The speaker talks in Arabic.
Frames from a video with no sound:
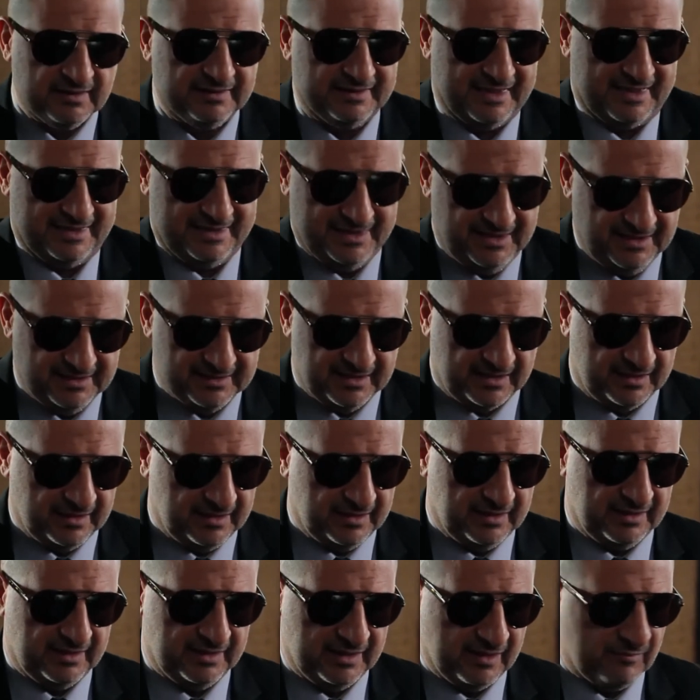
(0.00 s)
يعني احنا
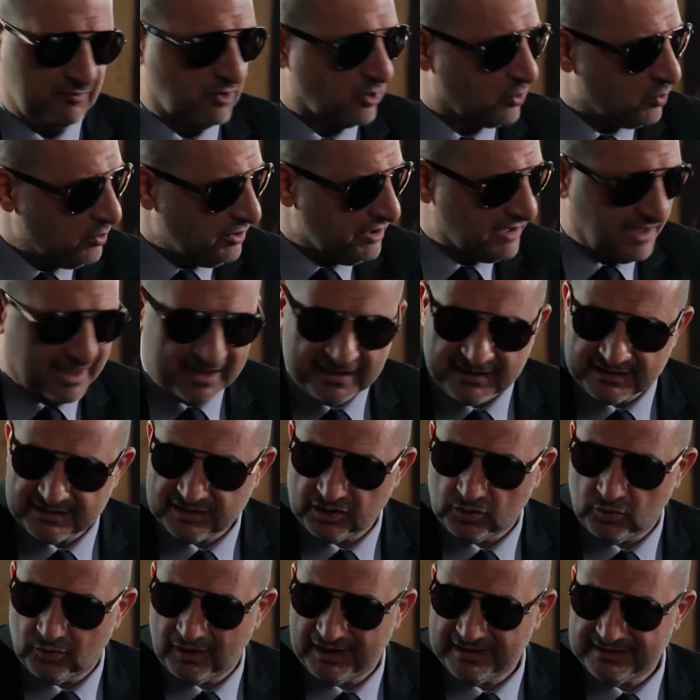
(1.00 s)
لما نروح نعاين
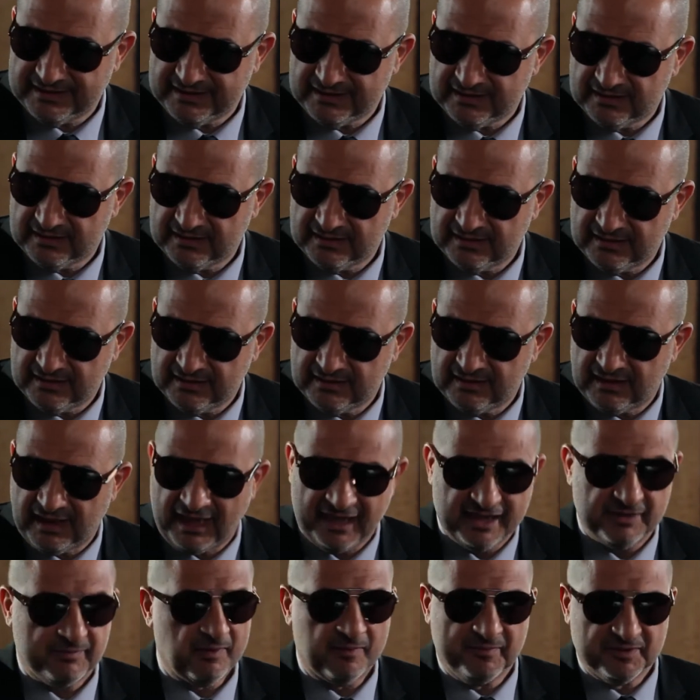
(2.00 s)
دلوقتي
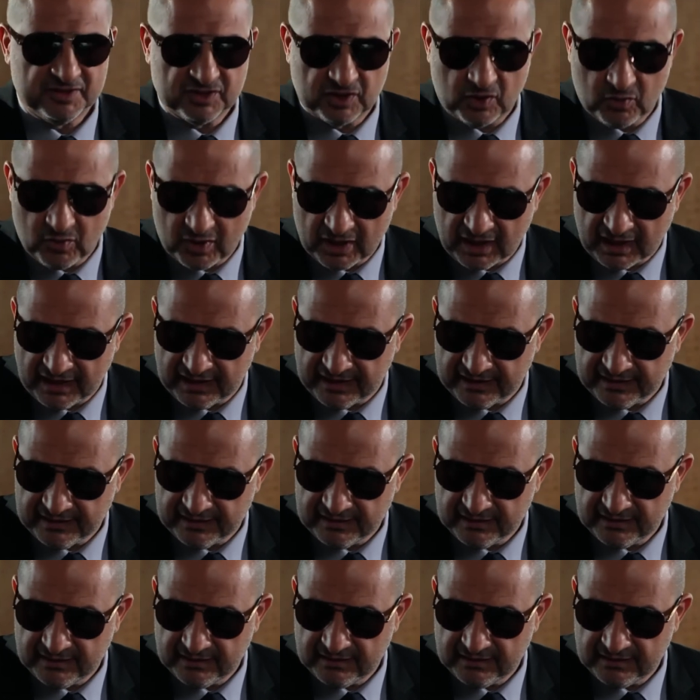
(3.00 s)
هنبقى بندور على ايه